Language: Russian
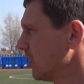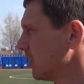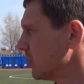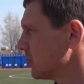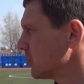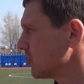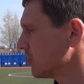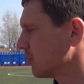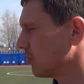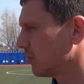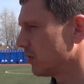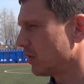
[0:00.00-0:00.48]

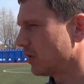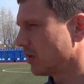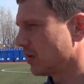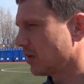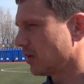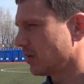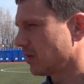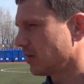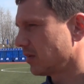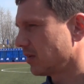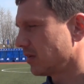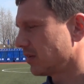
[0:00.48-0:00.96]

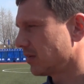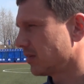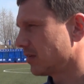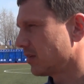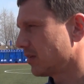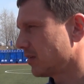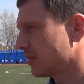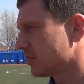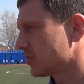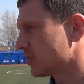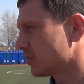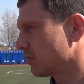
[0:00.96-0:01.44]
Сегодня,
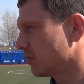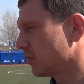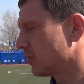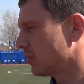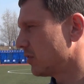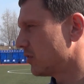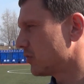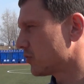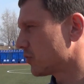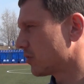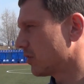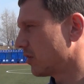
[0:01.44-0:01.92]

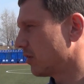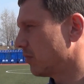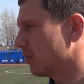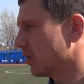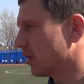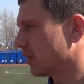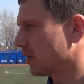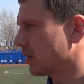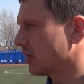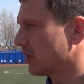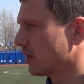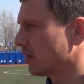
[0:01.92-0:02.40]
сегодня еще
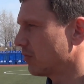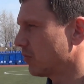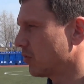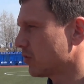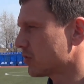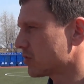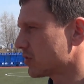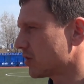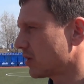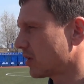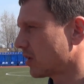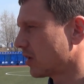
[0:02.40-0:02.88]
ребята на
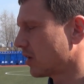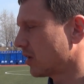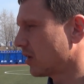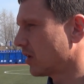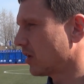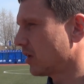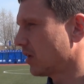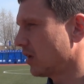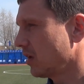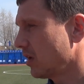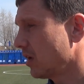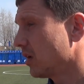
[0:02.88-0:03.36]
эмоциях,
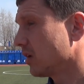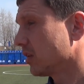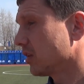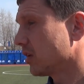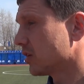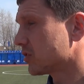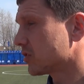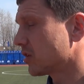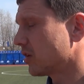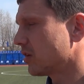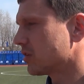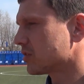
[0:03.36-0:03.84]
а
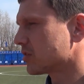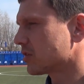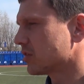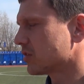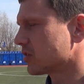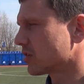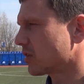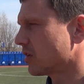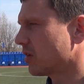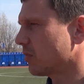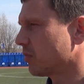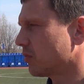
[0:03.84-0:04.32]
наш тренерский
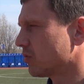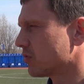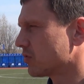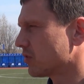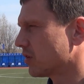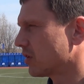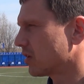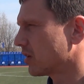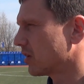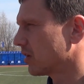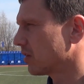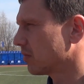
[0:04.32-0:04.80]
штаб
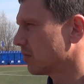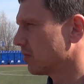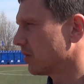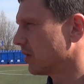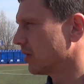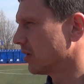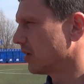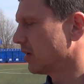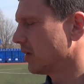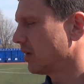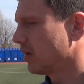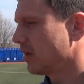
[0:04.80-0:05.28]
уже как
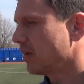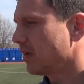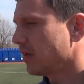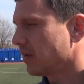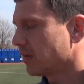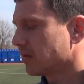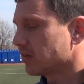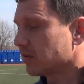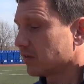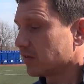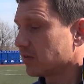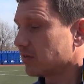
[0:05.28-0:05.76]
бы
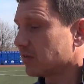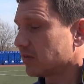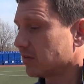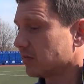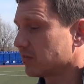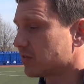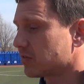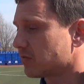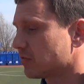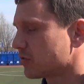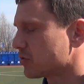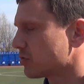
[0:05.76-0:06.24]
э,
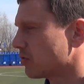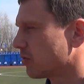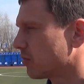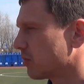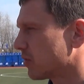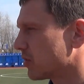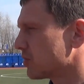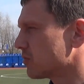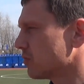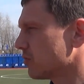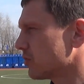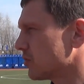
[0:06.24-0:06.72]
свисток
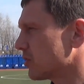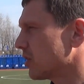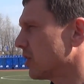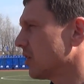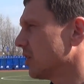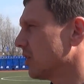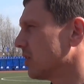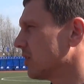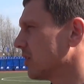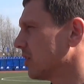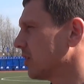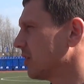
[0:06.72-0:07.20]
прозвучал
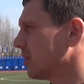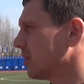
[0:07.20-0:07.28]
этой